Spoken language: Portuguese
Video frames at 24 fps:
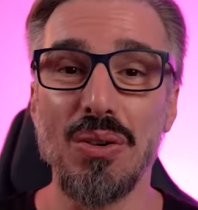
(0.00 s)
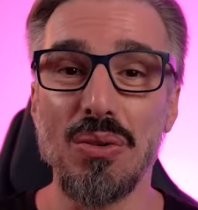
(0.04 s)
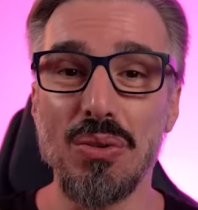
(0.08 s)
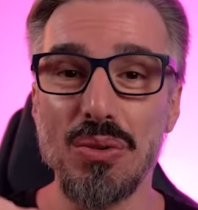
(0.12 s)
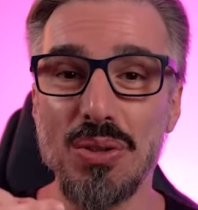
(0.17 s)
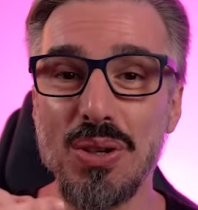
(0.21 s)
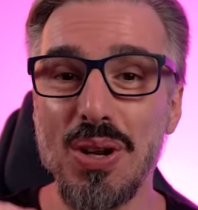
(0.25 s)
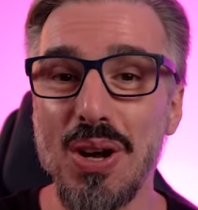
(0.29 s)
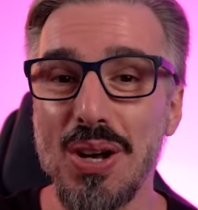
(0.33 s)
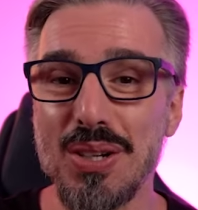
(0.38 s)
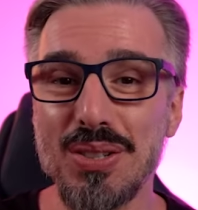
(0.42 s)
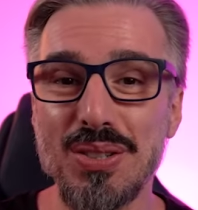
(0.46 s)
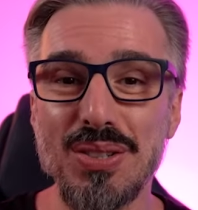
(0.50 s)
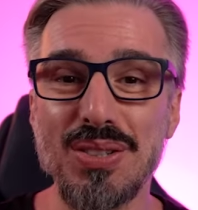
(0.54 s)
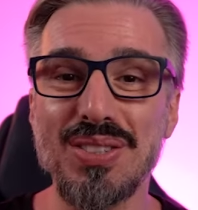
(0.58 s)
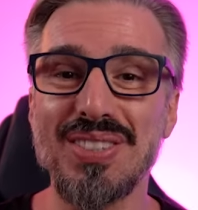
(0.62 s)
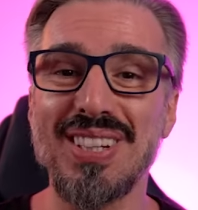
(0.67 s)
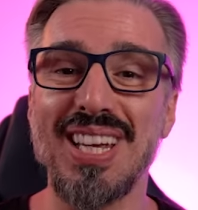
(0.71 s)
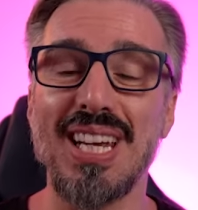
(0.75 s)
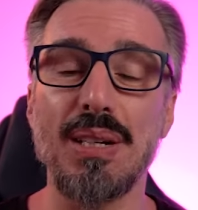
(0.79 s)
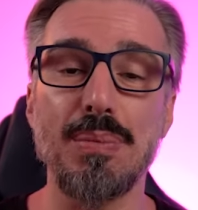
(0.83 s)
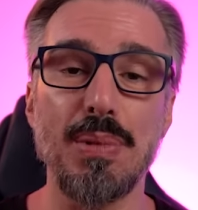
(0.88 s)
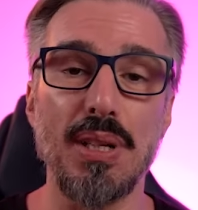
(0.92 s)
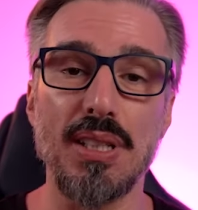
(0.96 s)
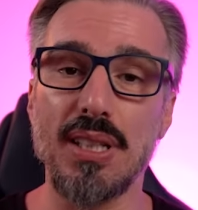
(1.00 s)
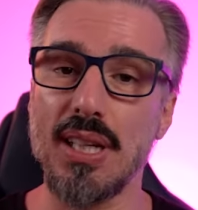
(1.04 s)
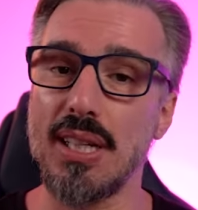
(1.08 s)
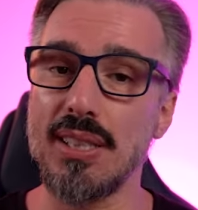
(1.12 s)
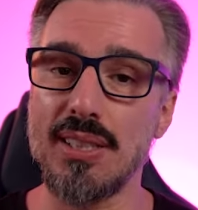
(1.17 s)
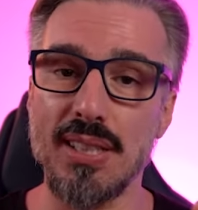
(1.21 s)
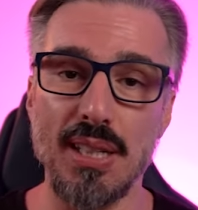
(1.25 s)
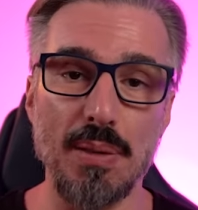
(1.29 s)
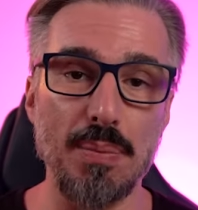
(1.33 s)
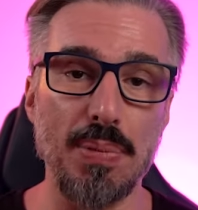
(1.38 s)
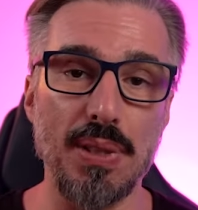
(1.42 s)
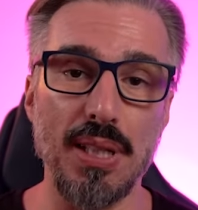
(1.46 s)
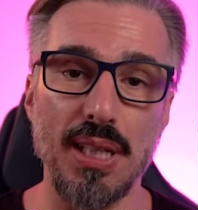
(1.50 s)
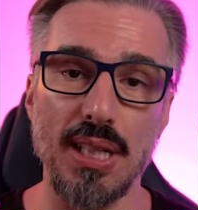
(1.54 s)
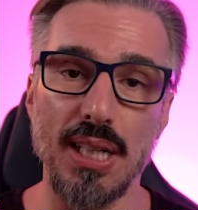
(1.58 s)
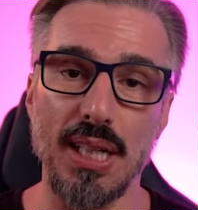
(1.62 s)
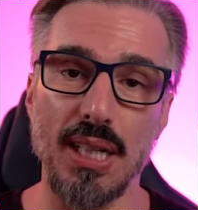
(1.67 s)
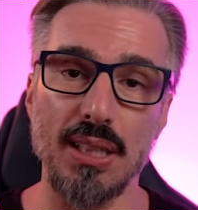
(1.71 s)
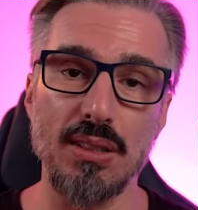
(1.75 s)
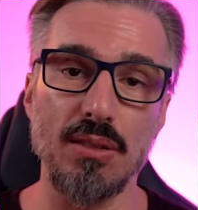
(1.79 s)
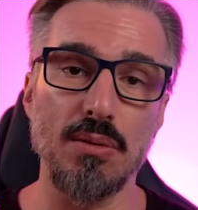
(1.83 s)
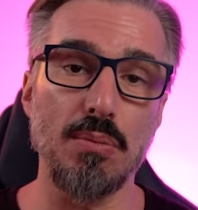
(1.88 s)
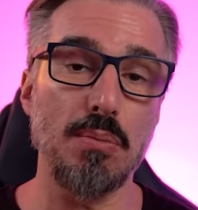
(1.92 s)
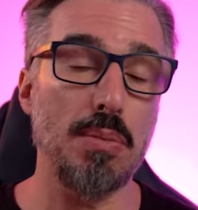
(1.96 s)
o nosso cérebro está sempre
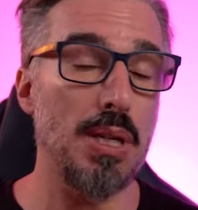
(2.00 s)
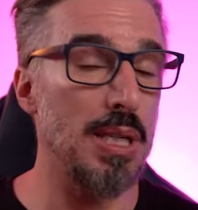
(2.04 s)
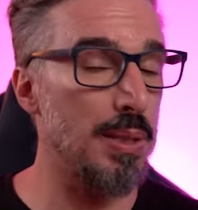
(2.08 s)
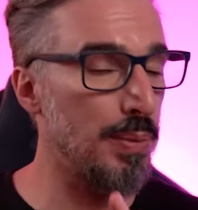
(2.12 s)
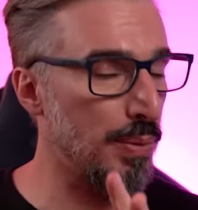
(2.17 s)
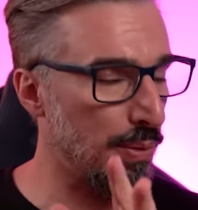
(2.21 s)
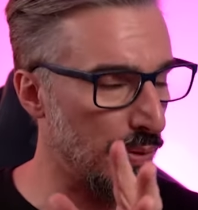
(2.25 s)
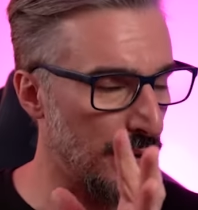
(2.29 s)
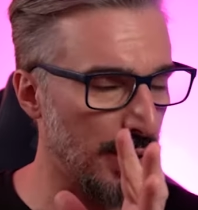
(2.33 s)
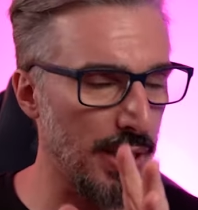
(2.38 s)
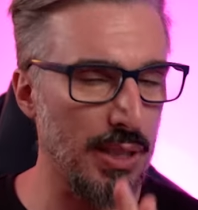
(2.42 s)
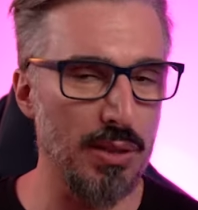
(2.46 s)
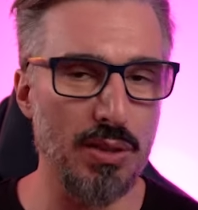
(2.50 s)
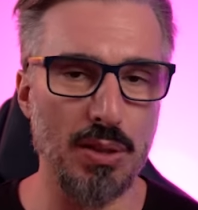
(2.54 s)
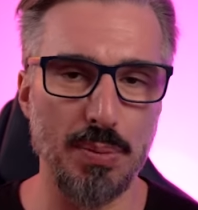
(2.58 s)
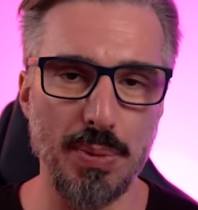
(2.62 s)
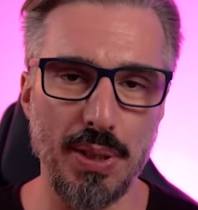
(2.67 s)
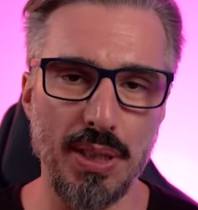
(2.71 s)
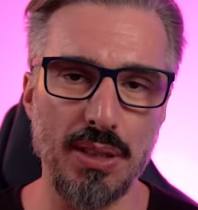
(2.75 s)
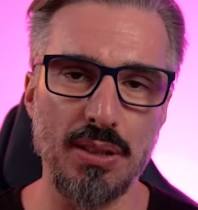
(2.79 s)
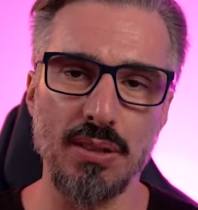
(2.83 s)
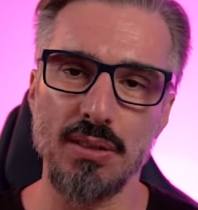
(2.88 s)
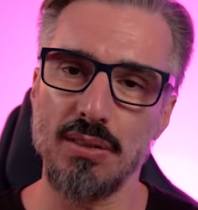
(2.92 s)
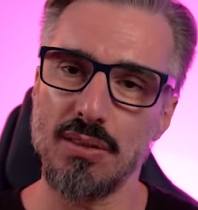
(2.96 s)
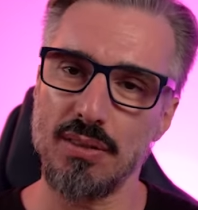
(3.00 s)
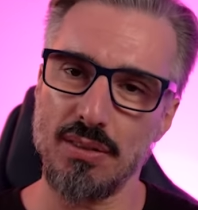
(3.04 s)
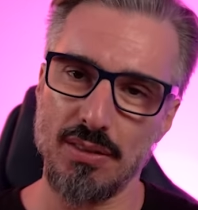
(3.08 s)
ligado, mesmo quando está dormindo,